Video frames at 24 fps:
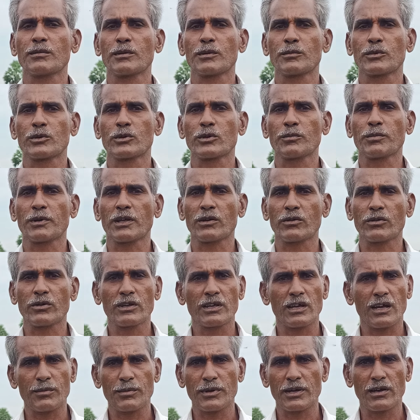యాభై మూడు
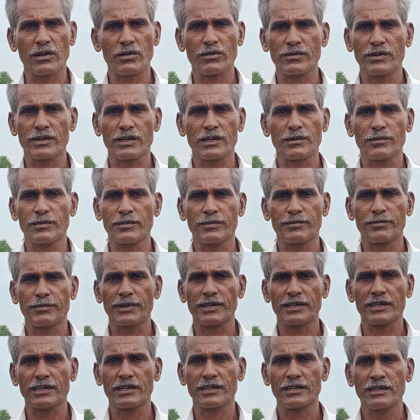పదకొండు యాభై ఆరు
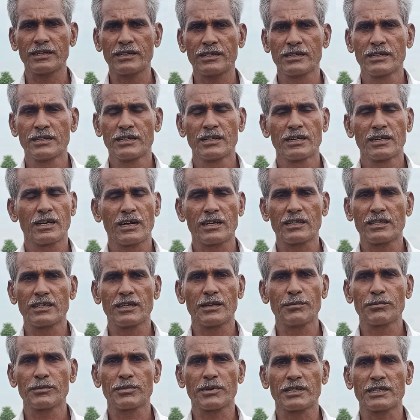పెట్టిన అది
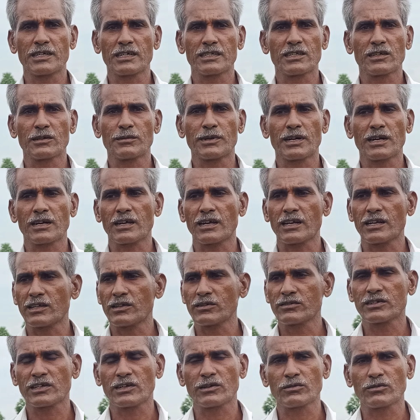ఏం పెద్ద దిగుబాటు
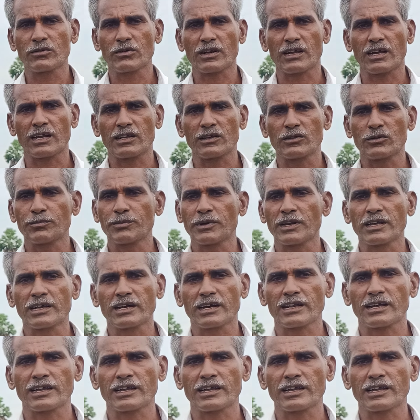రాలేదు చెంగూరు రాలేదు పిల్క